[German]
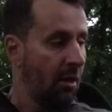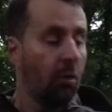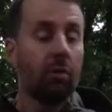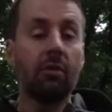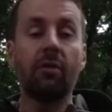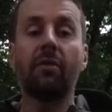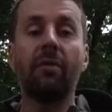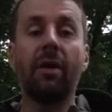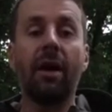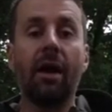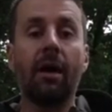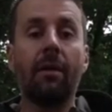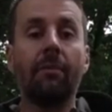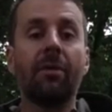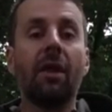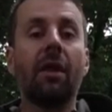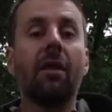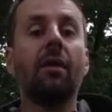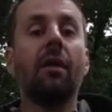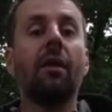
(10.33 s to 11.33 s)
und zwar
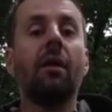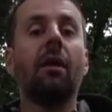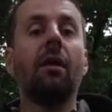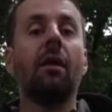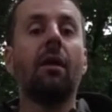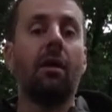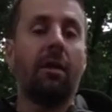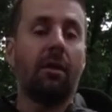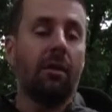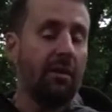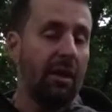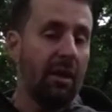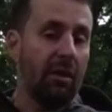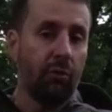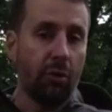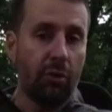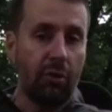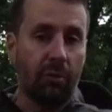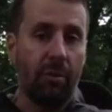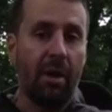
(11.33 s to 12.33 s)

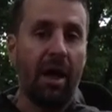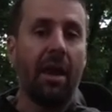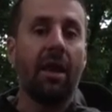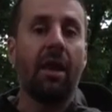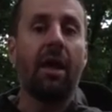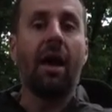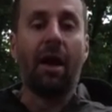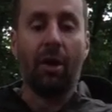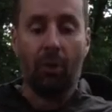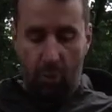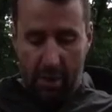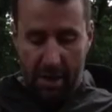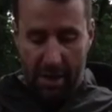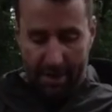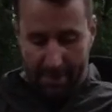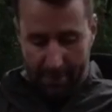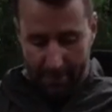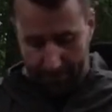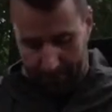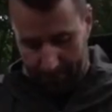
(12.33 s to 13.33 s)
den Woodsman
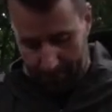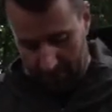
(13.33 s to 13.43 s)
Anorak.